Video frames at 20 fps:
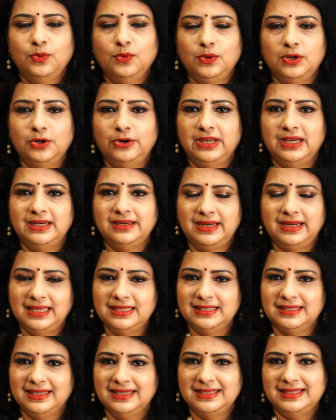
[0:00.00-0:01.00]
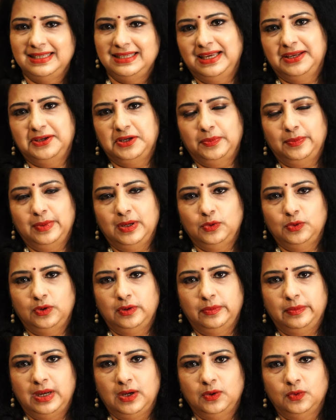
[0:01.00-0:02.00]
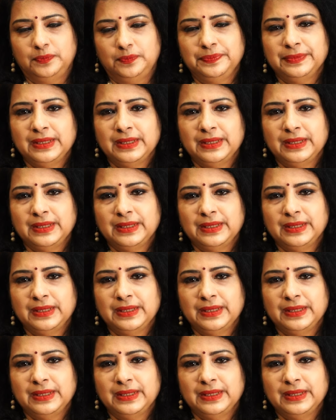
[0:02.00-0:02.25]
உங்களுடைய ட்ரை ஸ்கின் சீக்கிரமாக குணமாகும்